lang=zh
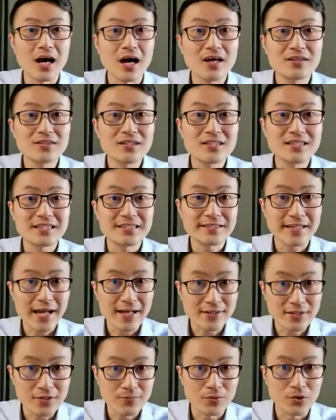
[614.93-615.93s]

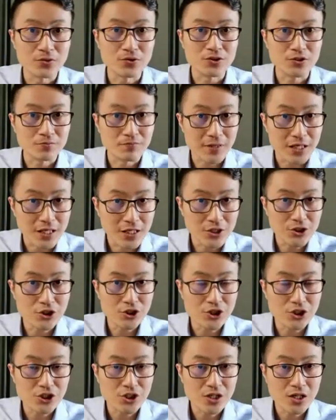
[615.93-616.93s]
understandable
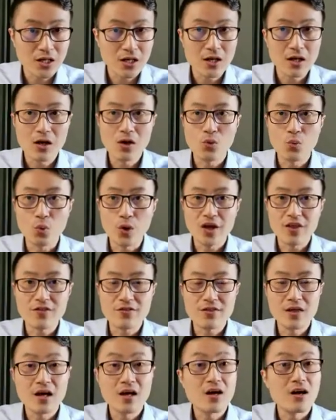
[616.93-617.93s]
speech with。